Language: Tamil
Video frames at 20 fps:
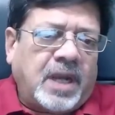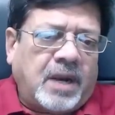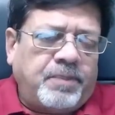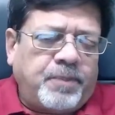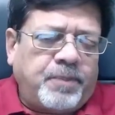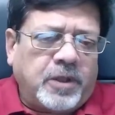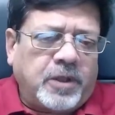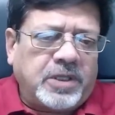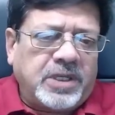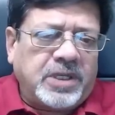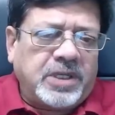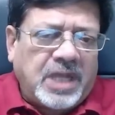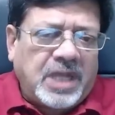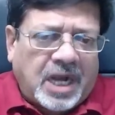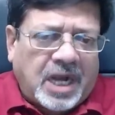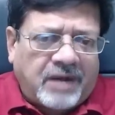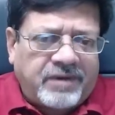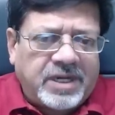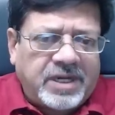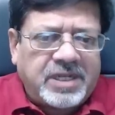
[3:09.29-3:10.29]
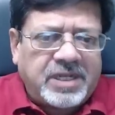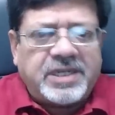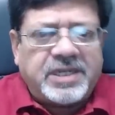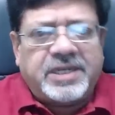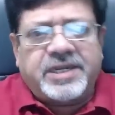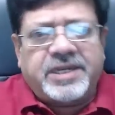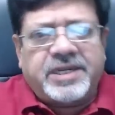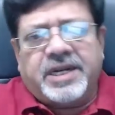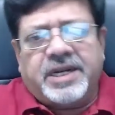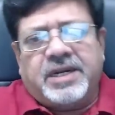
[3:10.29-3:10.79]
அப்போது
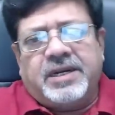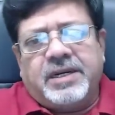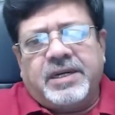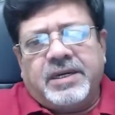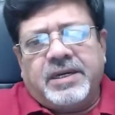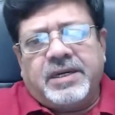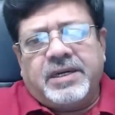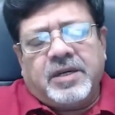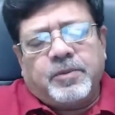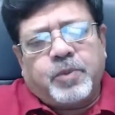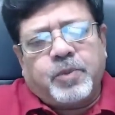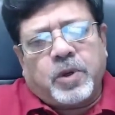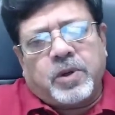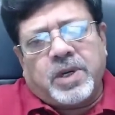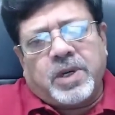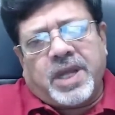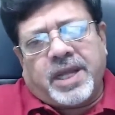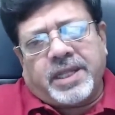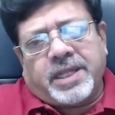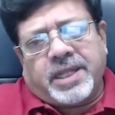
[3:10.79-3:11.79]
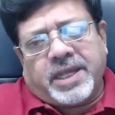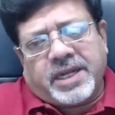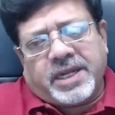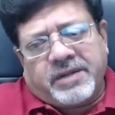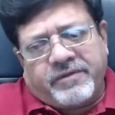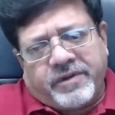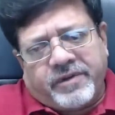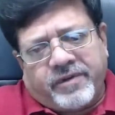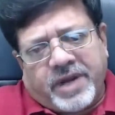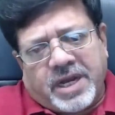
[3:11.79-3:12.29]
அவருக்கு கீழ் பொருளாதார
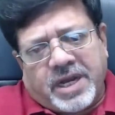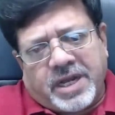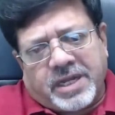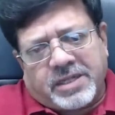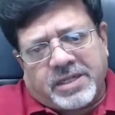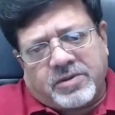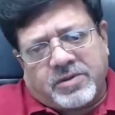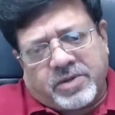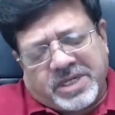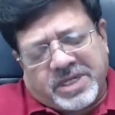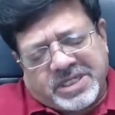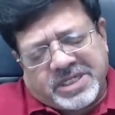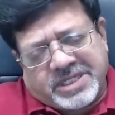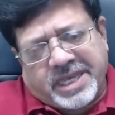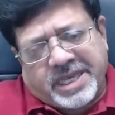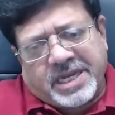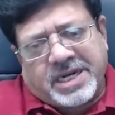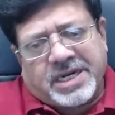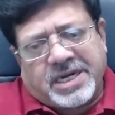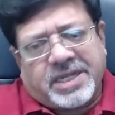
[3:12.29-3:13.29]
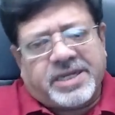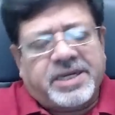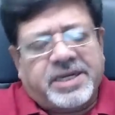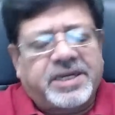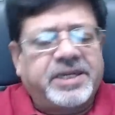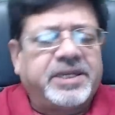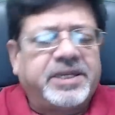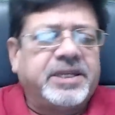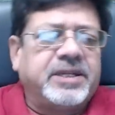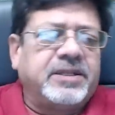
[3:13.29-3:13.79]
விவகாரத்துறை
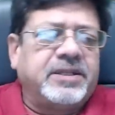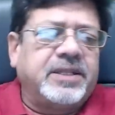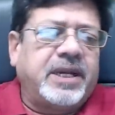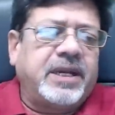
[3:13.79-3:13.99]
செயலாளராக இருந்த